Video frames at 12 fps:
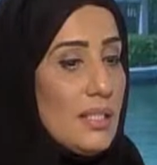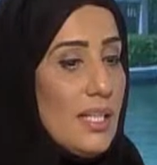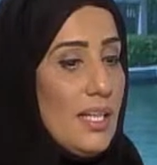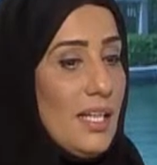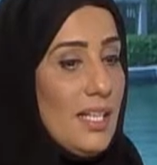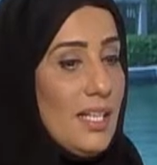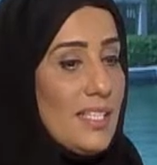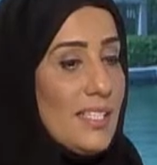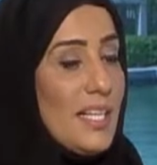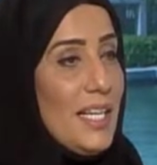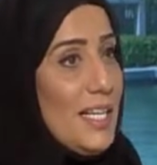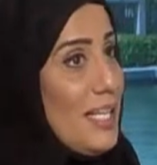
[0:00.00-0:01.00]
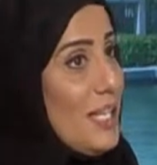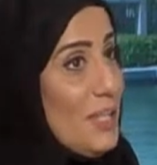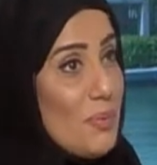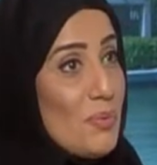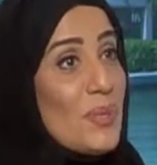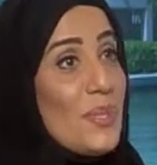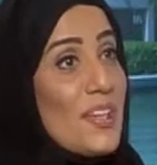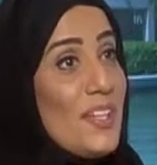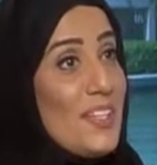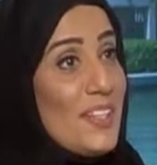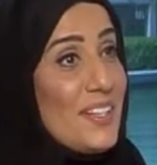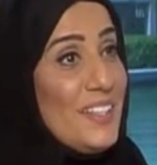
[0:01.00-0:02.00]
صراحه سهل علينا امور
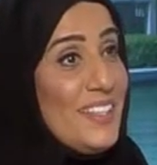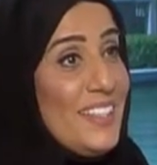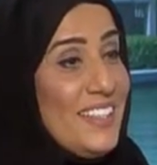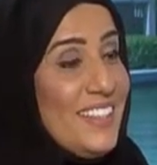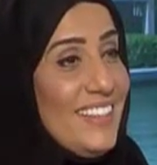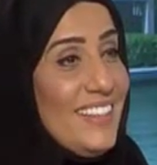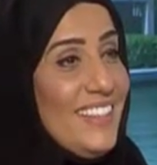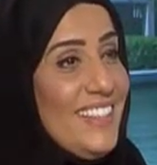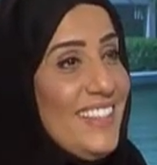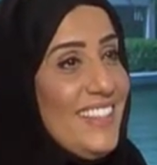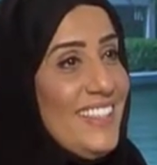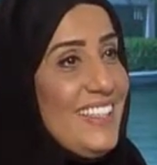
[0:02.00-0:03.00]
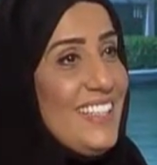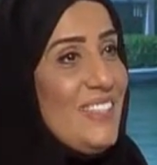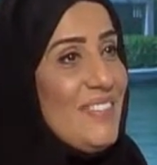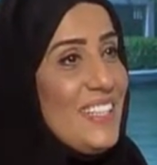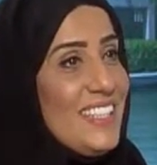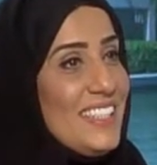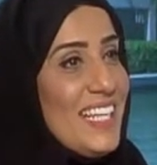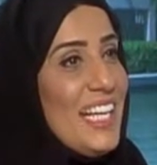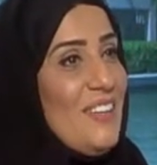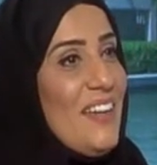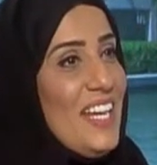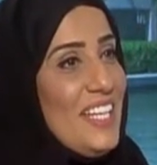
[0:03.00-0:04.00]
كثيره لان احنا لما
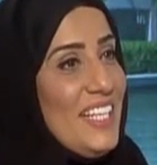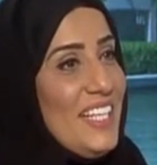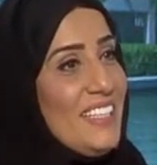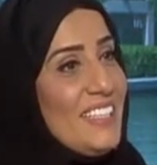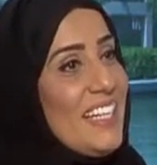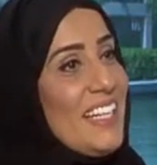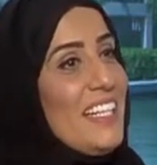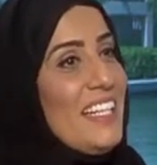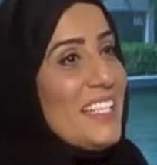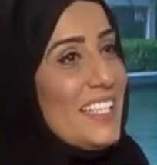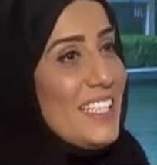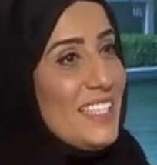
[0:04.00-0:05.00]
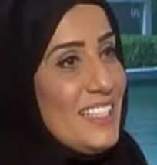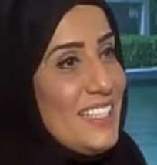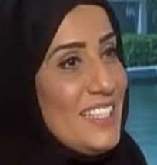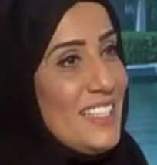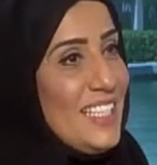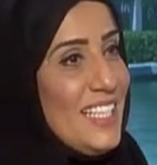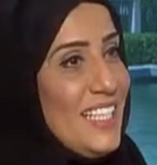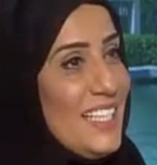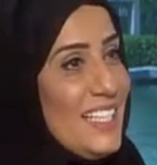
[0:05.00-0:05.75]
نتكلم عن التغيير إيه، الاستراتيجيه يعني,